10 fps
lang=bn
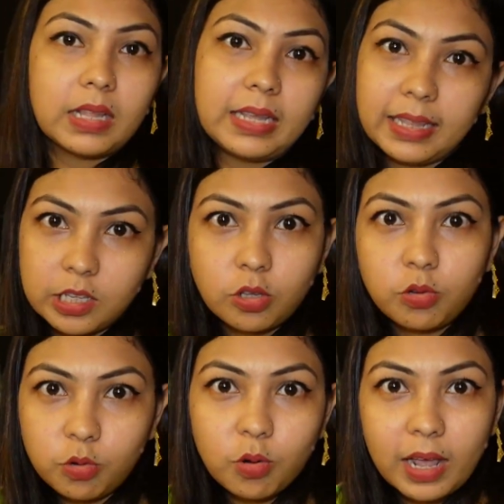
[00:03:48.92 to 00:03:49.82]
খেতে
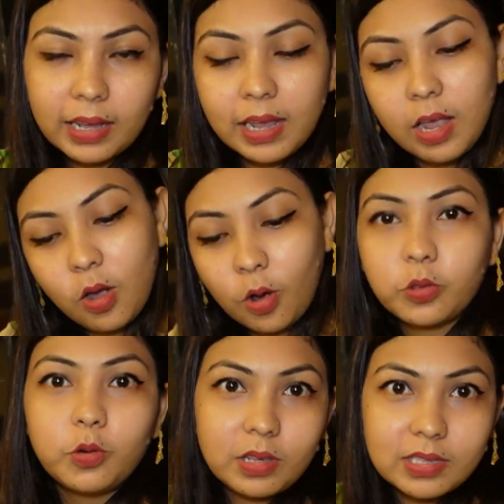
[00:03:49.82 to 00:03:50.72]
যতটুকু লাগে
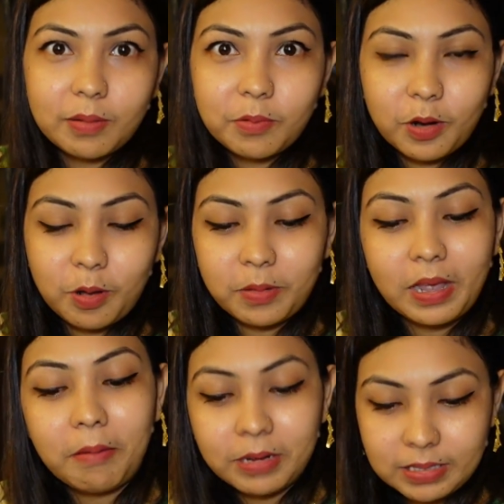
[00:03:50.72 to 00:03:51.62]
অতটুকুই সার্ভ করা হবে
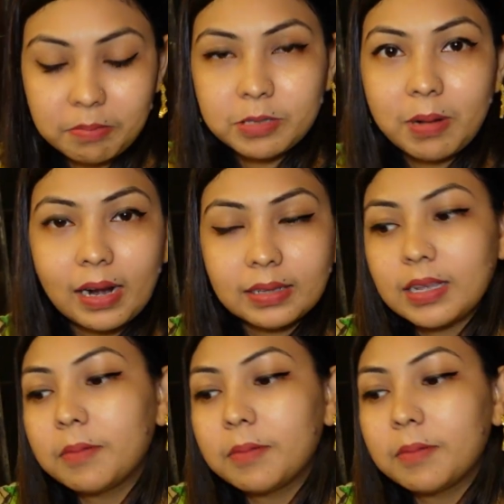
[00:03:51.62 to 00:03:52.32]
আমার কাছে বেশ ভালো লাগছে